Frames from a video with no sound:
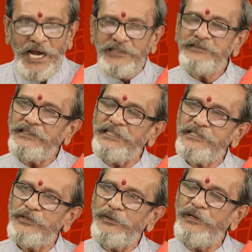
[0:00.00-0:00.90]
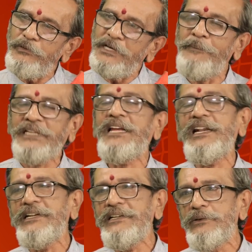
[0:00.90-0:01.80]
భారతదేశంలో ఉన్న
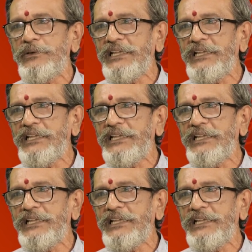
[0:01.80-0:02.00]
మతాలన్నీ